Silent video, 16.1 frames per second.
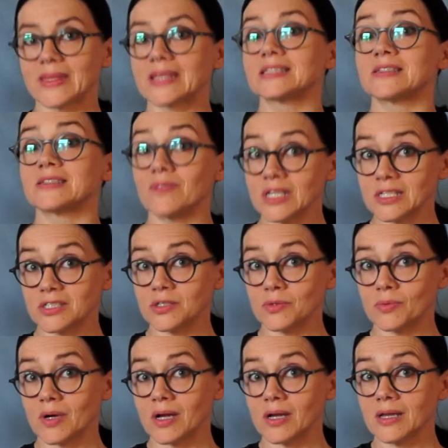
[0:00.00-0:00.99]

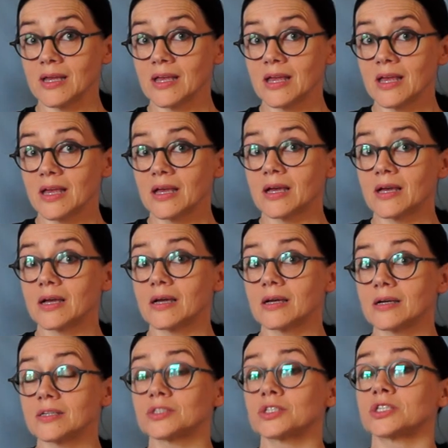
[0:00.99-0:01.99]
stwierdziła,
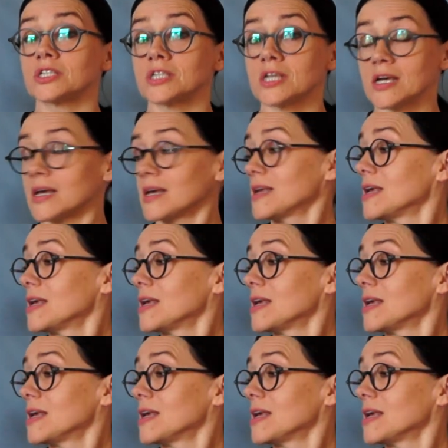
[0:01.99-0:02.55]
że